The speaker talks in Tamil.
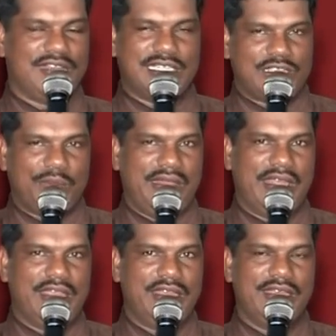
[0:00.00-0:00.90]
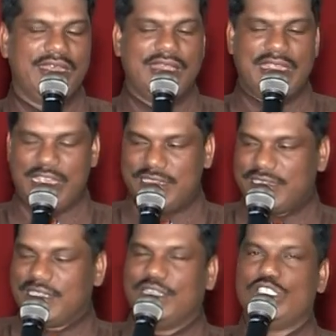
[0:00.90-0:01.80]
கஷ்டம் இல்லை
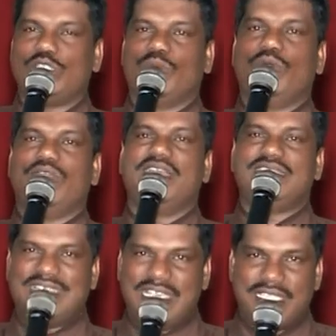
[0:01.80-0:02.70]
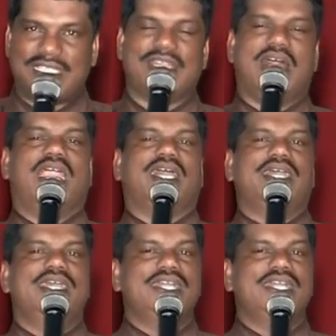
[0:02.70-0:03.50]
இயேசு கிறிஸ்துவனுடைய சீசனாக